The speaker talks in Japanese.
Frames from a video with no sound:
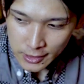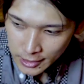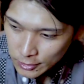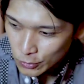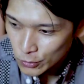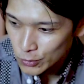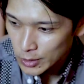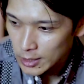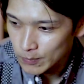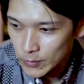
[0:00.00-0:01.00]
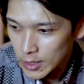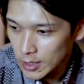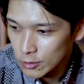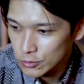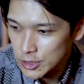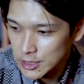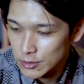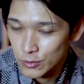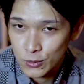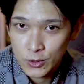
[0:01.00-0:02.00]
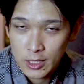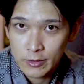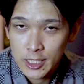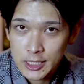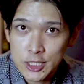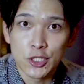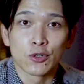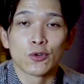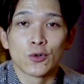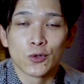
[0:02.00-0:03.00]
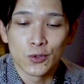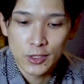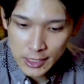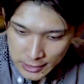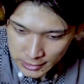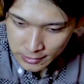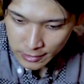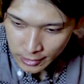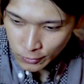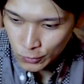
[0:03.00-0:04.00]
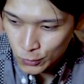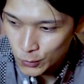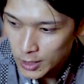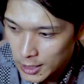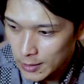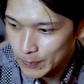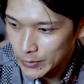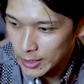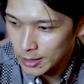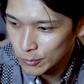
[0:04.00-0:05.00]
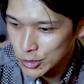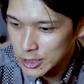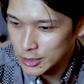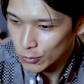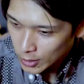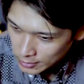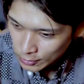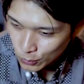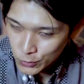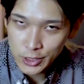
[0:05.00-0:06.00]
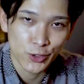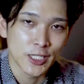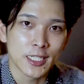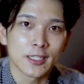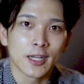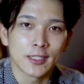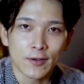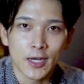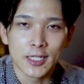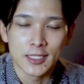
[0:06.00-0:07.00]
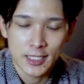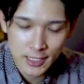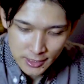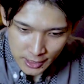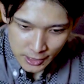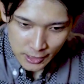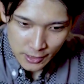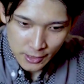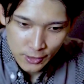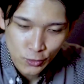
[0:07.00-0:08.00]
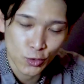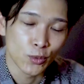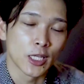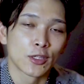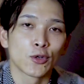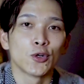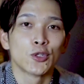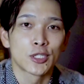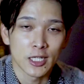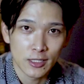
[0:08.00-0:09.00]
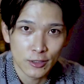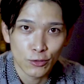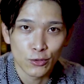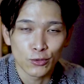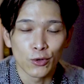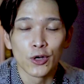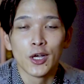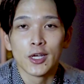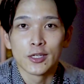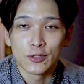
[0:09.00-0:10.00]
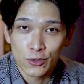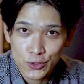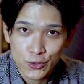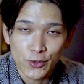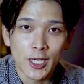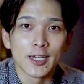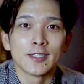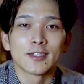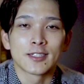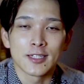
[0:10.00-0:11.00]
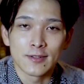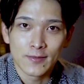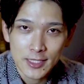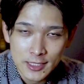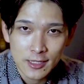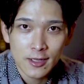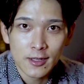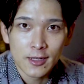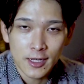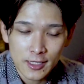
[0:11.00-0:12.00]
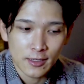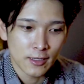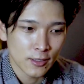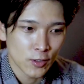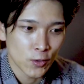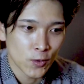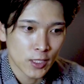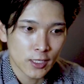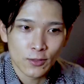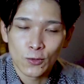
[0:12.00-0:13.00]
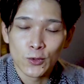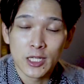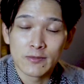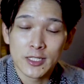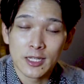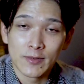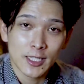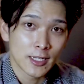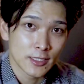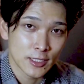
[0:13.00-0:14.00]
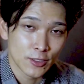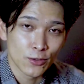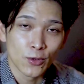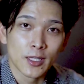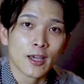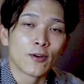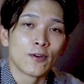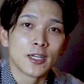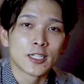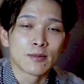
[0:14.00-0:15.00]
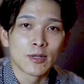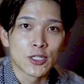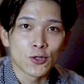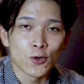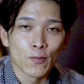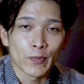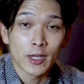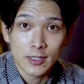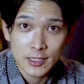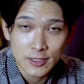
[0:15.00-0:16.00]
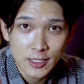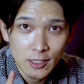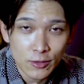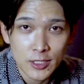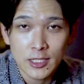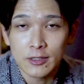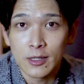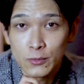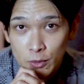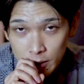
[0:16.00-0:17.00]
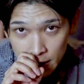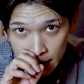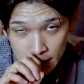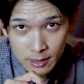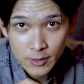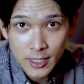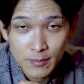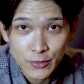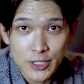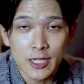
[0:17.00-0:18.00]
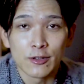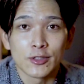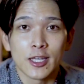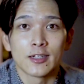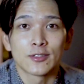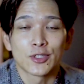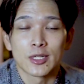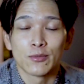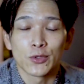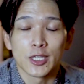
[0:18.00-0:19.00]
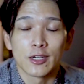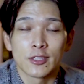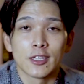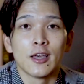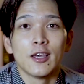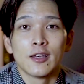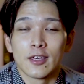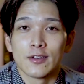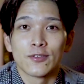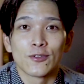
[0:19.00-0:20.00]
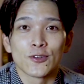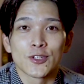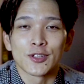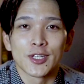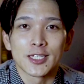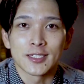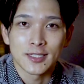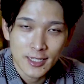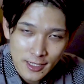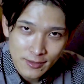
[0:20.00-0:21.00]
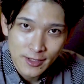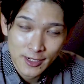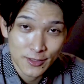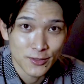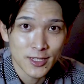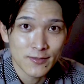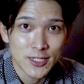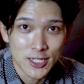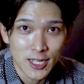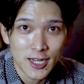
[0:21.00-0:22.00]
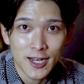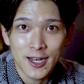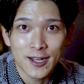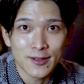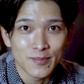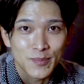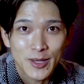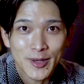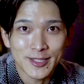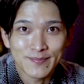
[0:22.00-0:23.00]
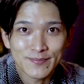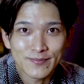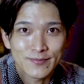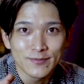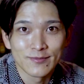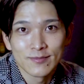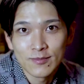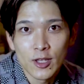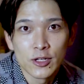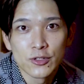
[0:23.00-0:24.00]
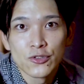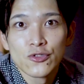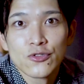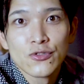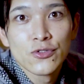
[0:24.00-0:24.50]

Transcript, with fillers: はい、ということで、えー、本日の動画は以上です。はい、この動画が、えー、もし良かったと思ってくださった方は、ぜひぜひ、えー、グッドボタンとチャンネル登録をよろしくお願いいたします。はい、えー、今日はありがとうございました。また次の動画でお会いしましょう。あ、Twitter と Instagram も、えー、日々アップしているんで、そちらもお気軽に、えー、フォてください。ありがとうございました。バイバイ。